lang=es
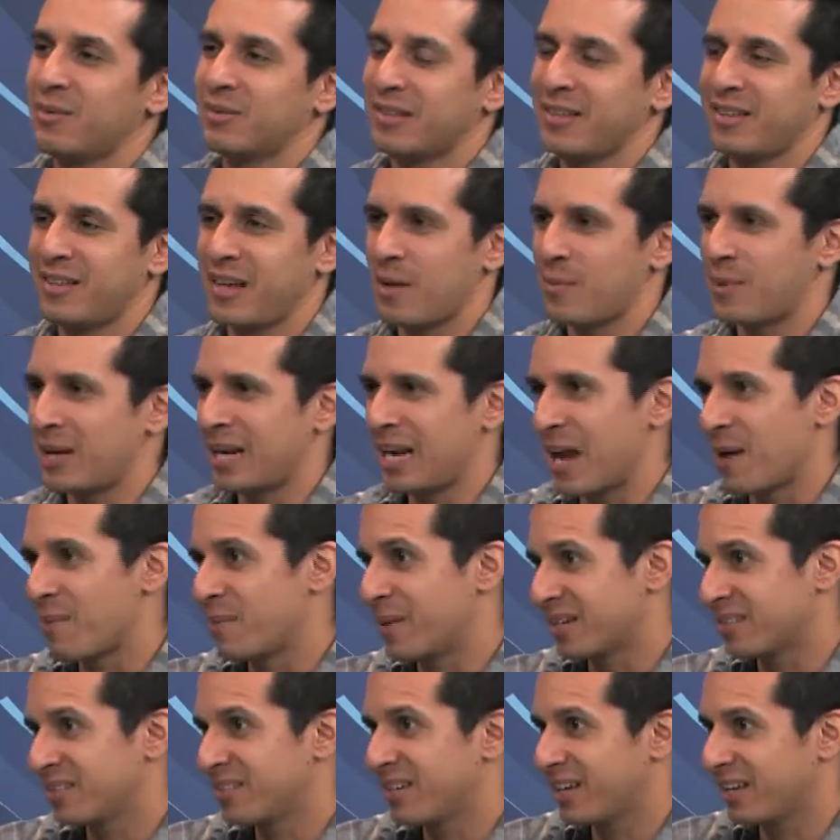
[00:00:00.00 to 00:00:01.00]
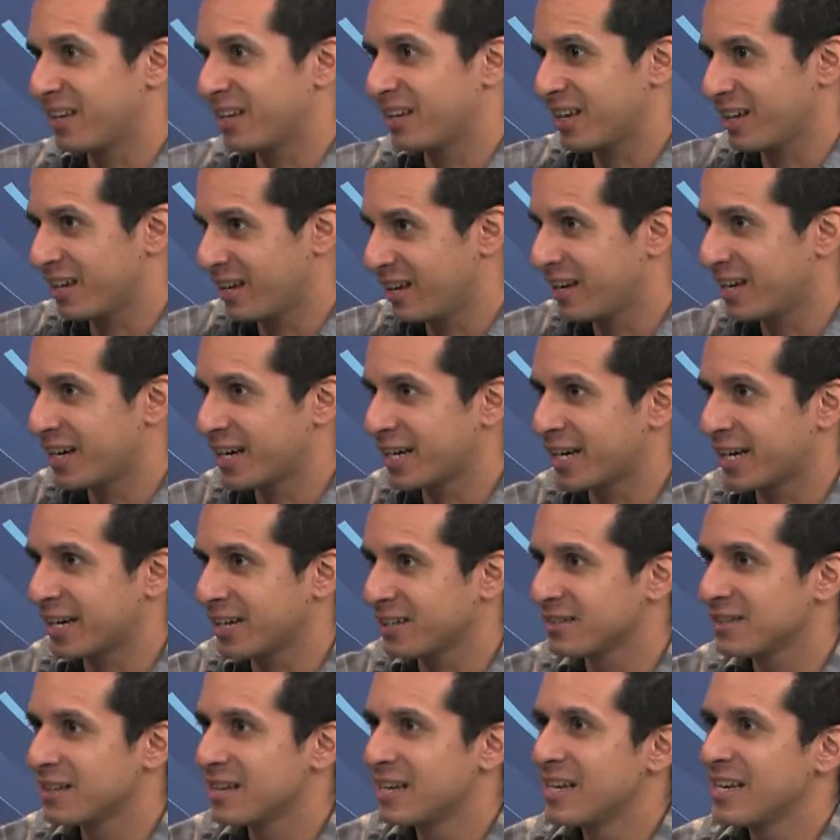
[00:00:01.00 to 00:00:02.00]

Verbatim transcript: que se llama Las Mercedes, que queda en Caracas,